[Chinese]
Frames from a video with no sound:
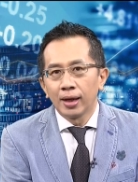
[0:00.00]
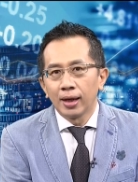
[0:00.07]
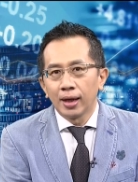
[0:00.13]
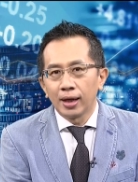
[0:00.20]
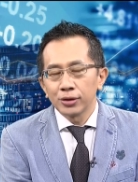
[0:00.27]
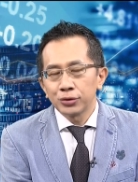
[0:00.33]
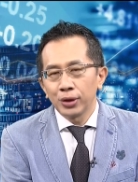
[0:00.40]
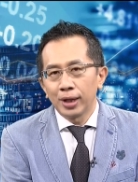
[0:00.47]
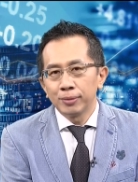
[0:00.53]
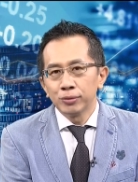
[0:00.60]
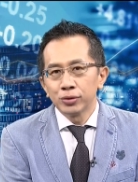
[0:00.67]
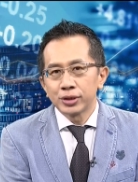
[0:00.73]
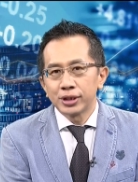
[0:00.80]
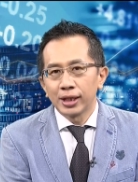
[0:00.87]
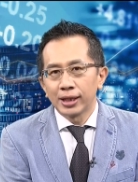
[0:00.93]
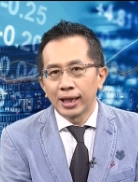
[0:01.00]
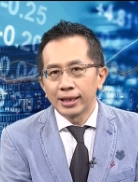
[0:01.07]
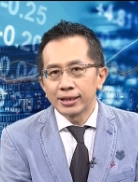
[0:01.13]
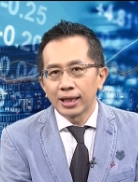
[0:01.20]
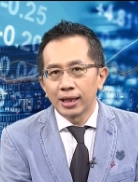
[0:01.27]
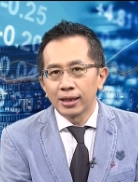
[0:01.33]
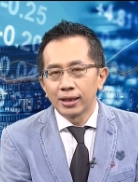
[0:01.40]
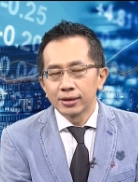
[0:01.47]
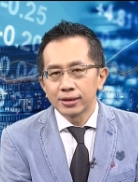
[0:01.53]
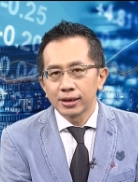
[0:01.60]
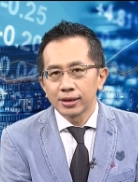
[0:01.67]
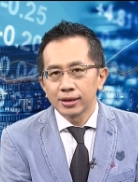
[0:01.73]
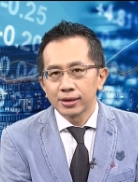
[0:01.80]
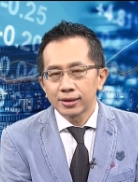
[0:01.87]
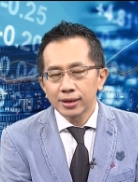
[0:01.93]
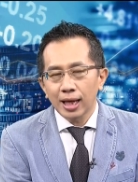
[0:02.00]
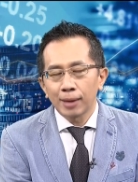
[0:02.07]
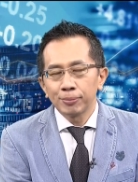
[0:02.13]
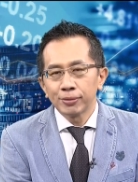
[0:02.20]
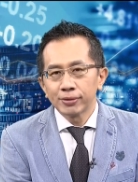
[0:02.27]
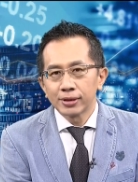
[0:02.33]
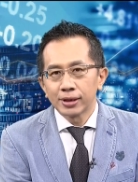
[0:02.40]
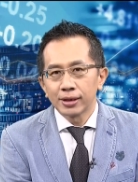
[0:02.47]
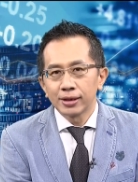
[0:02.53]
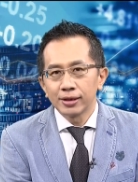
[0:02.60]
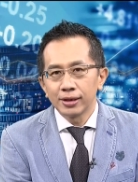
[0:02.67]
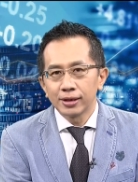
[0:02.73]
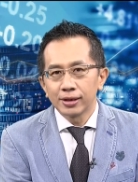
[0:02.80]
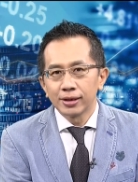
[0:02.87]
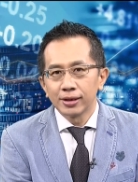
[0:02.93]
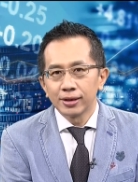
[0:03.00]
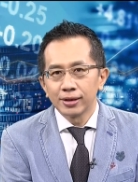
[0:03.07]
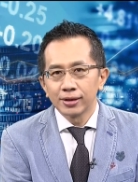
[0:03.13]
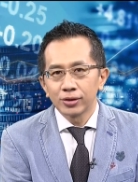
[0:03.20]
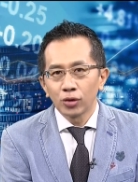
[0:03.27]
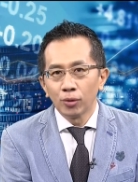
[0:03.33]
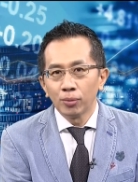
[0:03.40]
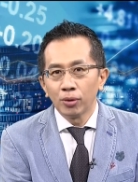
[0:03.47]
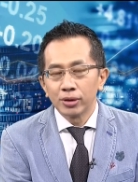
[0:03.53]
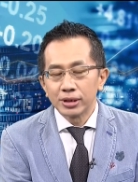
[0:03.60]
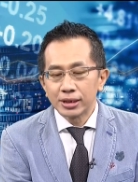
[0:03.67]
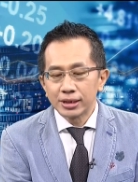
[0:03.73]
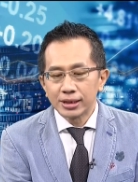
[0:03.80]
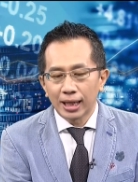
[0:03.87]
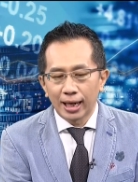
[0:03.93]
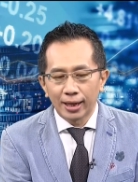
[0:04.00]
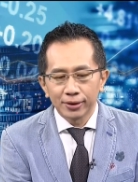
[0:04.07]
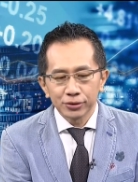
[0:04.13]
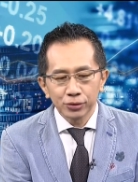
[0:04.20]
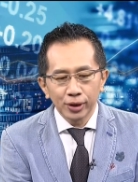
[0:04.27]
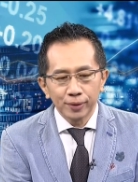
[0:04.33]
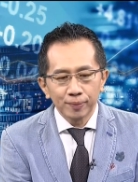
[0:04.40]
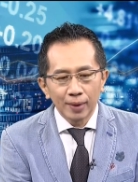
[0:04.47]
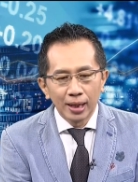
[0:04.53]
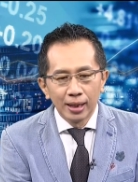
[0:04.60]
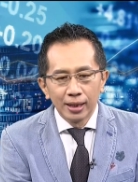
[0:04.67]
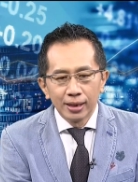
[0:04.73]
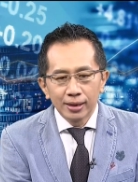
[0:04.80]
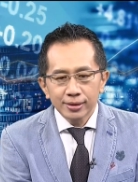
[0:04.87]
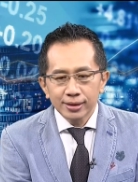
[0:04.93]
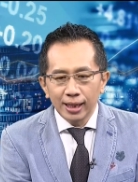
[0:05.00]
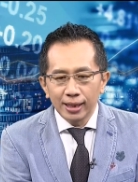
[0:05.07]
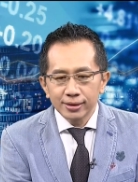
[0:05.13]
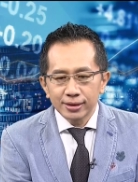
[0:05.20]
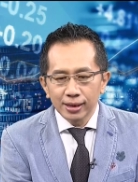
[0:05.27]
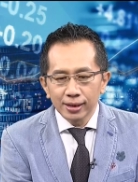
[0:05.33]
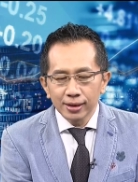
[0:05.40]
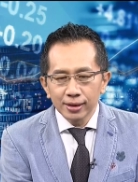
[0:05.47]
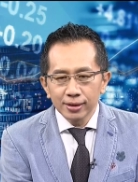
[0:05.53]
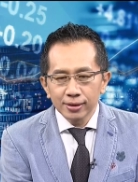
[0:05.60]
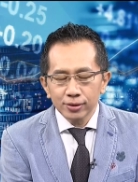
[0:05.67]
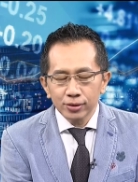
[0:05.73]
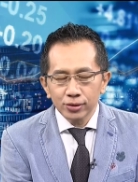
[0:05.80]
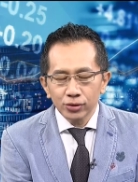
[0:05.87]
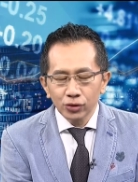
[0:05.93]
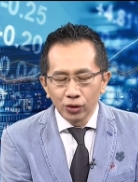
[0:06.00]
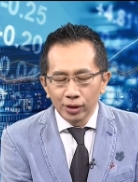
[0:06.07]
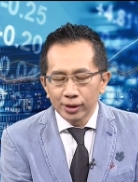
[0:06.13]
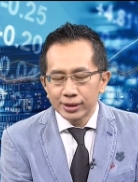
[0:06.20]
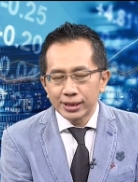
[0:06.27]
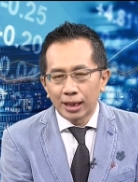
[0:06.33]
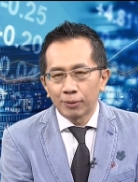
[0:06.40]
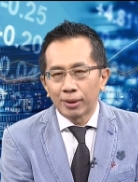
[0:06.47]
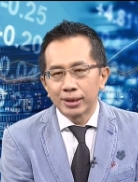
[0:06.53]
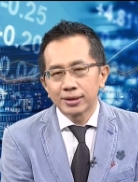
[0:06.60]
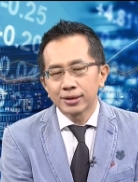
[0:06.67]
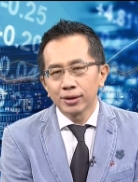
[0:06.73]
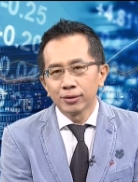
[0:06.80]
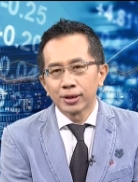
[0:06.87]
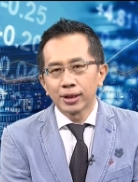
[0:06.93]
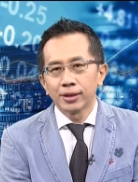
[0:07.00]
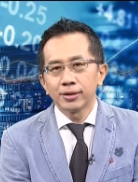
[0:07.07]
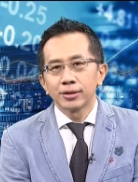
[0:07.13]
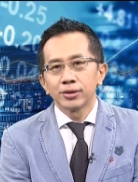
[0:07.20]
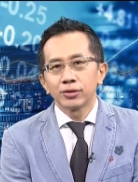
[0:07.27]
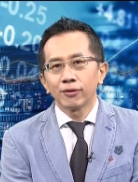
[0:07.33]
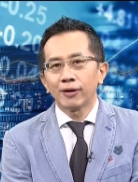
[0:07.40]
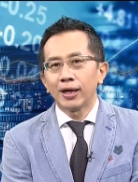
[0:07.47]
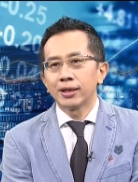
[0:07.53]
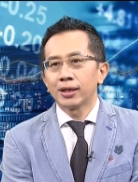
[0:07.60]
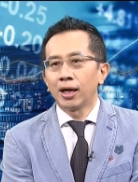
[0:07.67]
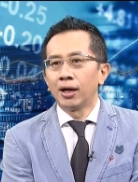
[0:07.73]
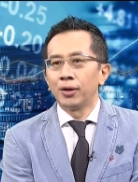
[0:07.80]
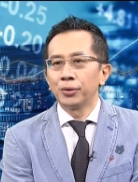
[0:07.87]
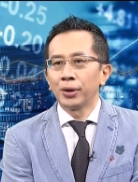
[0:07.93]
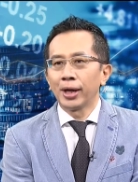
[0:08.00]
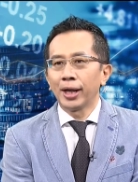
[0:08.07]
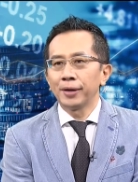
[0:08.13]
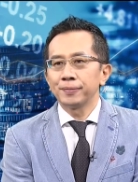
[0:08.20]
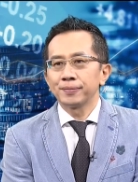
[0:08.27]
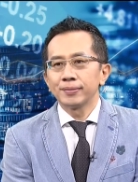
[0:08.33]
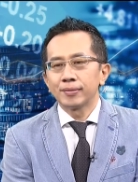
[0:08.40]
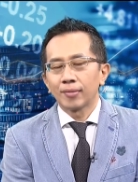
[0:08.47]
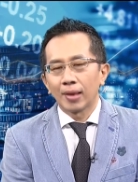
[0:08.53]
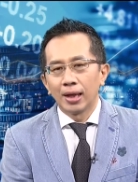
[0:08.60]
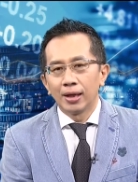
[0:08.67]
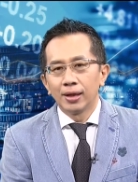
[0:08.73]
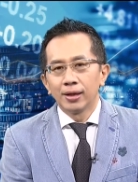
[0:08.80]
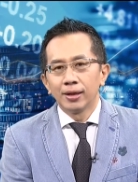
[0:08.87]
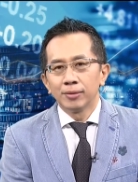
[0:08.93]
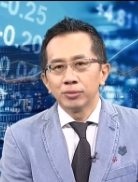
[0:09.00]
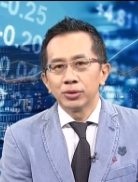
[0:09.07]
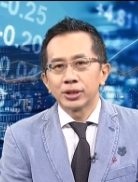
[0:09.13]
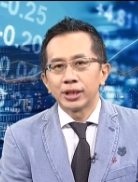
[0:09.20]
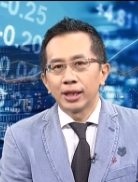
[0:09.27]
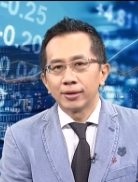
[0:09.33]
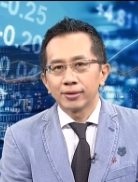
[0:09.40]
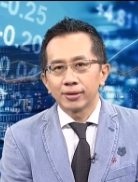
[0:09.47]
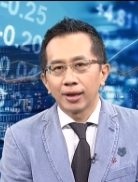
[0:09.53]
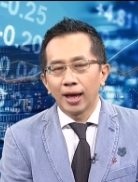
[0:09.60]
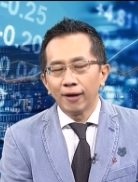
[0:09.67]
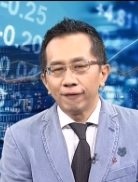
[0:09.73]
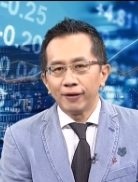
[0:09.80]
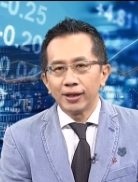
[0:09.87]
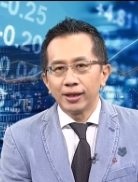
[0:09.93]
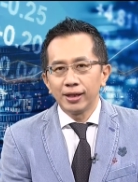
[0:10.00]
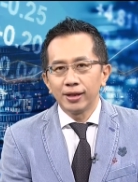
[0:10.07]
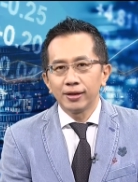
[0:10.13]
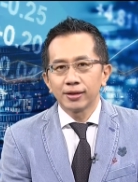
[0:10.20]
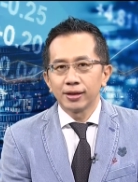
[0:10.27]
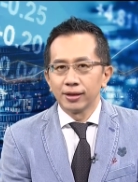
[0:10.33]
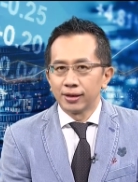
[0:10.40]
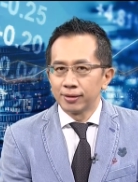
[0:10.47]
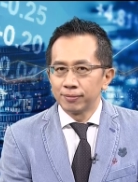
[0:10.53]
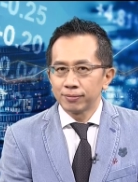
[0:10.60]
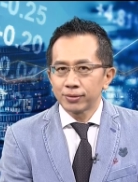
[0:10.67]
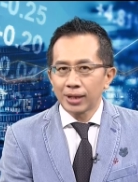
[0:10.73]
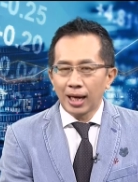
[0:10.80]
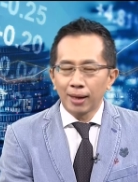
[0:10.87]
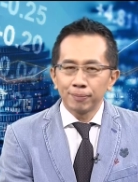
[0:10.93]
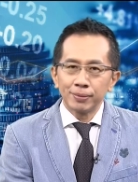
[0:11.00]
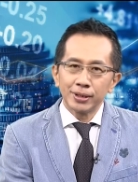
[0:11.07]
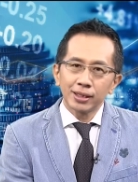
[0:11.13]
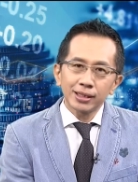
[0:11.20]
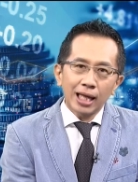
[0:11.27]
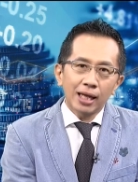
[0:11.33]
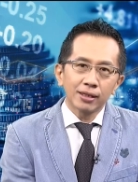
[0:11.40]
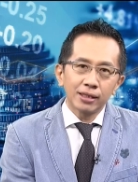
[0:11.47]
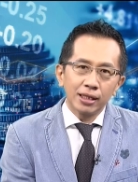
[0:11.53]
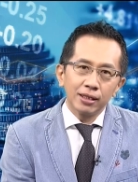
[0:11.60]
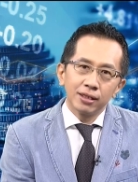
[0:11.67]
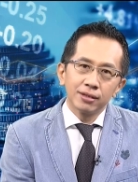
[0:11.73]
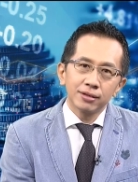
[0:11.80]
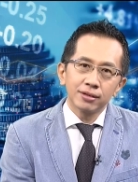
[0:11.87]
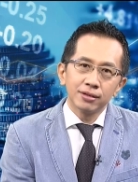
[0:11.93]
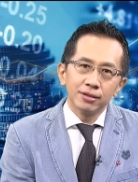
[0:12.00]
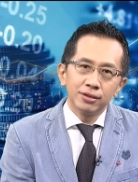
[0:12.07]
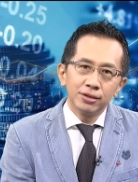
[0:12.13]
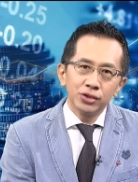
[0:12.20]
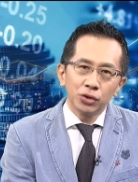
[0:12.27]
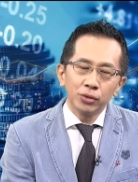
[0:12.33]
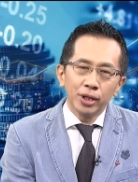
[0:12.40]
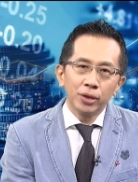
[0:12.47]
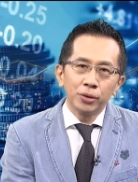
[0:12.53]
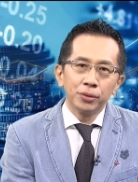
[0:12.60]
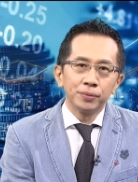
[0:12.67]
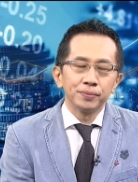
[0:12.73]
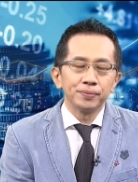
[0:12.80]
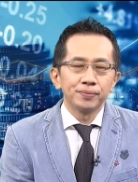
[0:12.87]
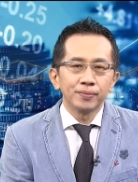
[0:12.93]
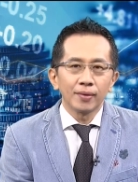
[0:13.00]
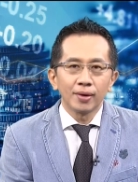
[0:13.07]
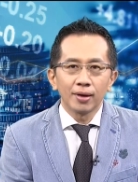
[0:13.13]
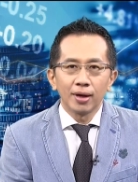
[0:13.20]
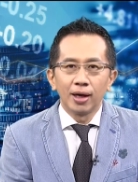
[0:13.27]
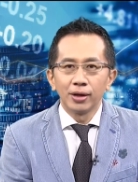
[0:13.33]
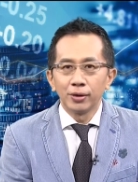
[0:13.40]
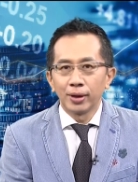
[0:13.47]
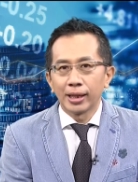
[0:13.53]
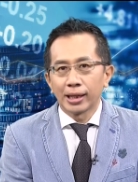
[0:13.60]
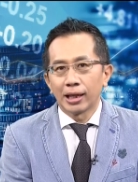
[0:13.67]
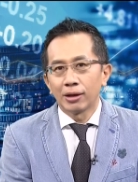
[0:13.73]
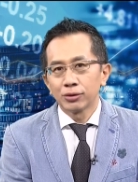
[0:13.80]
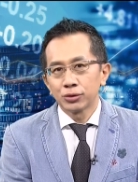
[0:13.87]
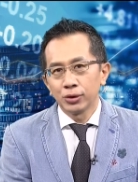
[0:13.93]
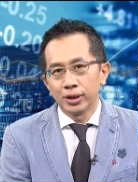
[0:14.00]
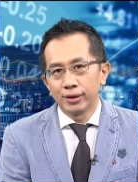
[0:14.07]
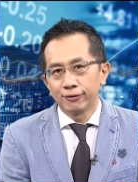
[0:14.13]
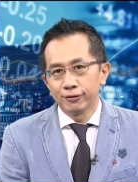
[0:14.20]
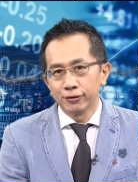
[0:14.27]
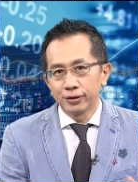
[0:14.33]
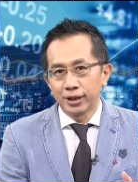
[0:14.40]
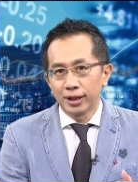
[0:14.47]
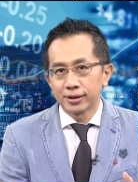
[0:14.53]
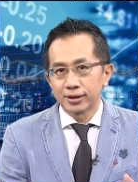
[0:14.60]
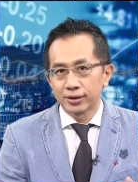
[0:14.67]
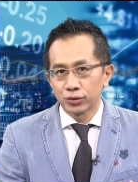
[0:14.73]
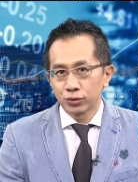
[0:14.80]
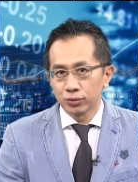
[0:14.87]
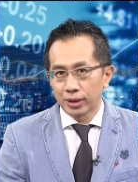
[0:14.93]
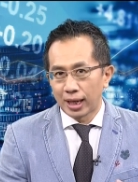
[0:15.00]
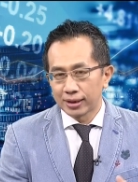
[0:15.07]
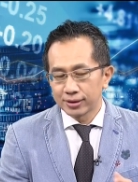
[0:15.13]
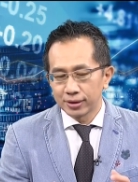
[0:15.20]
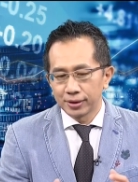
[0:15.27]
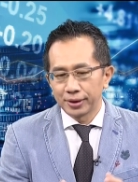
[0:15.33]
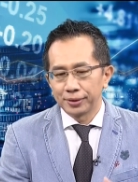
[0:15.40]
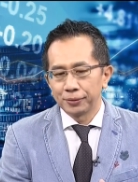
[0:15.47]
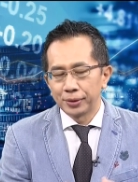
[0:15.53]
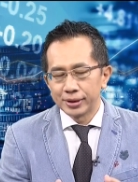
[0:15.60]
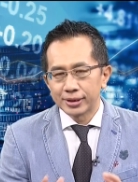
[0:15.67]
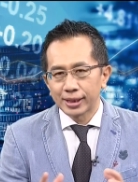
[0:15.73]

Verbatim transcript: 啊，虽然目前来讲啊，这个大部分的一个通膨已经下来了，所以。在整个综合讲完之后呢，就发现哦，原来目前 F E D 可能它比较大的敌人是就业率，啊有点高，所以服务业指数还是有点维持